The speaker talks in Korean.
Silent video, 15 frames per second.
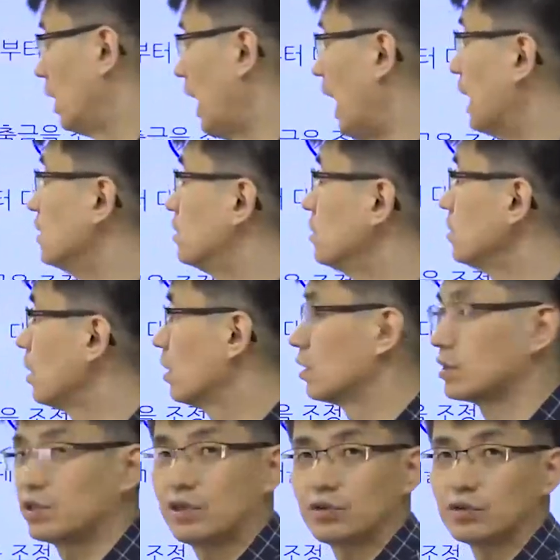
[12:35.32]
안 쓴다
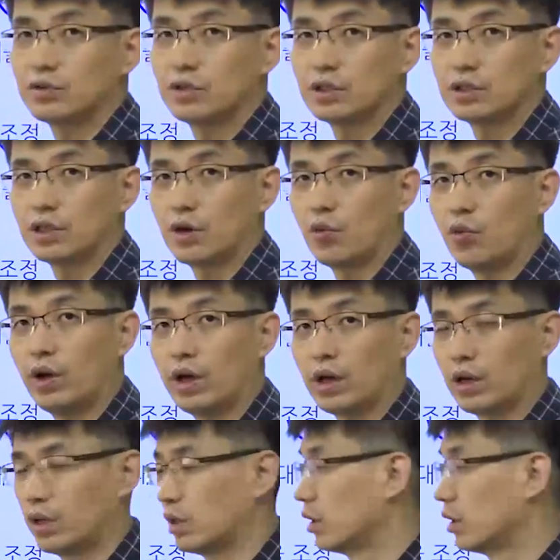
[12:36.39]
그랬잖아요. 근데 제가 왜?